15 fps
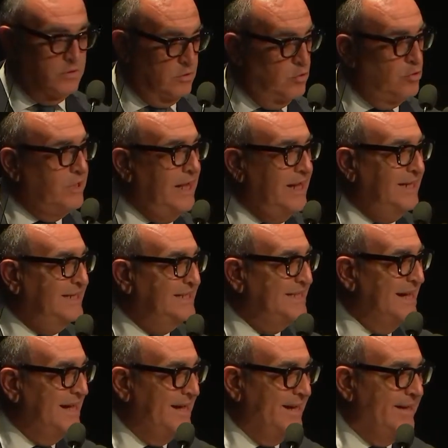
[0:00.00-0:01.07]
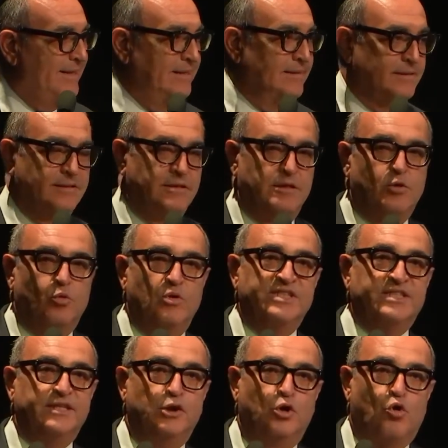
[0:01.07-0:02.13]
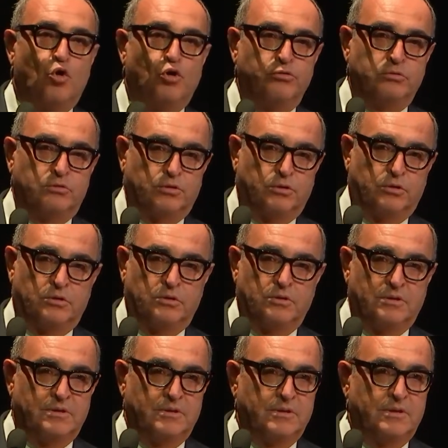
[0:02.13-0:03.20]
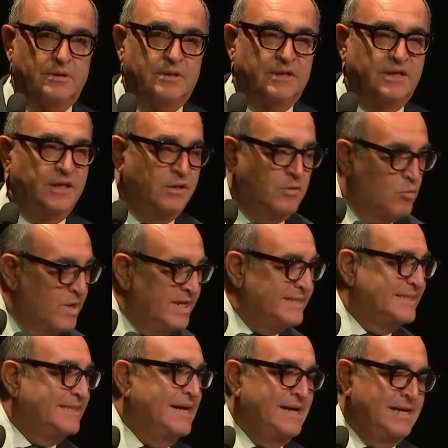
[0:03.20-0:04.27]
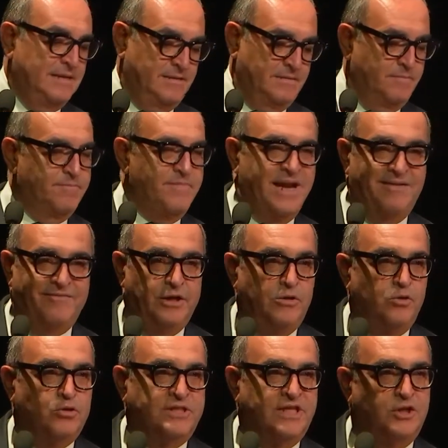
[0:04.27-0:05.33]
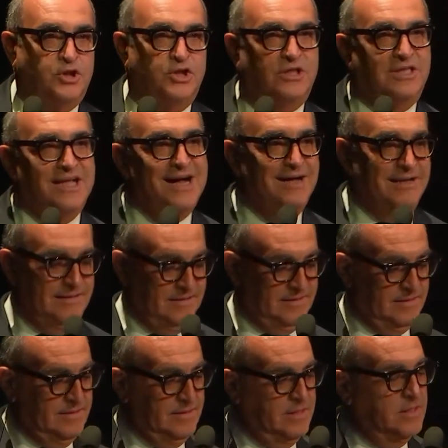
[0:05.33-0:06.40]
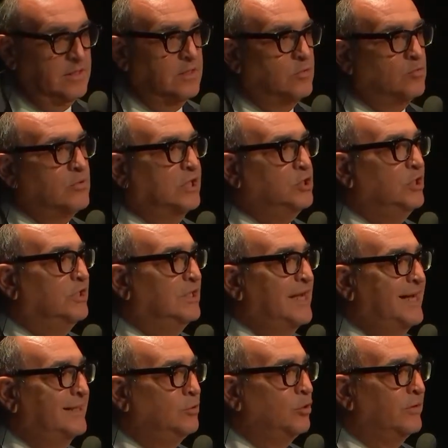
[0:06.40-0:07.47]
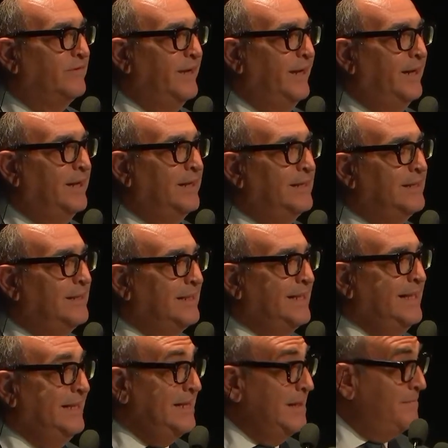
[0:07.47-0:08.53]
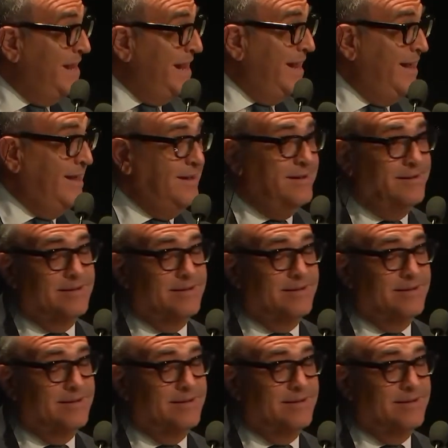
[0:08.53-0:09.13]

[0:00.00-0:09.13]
organizzare questo incontro in questa meravigliosa città, una città dove che gli ebrei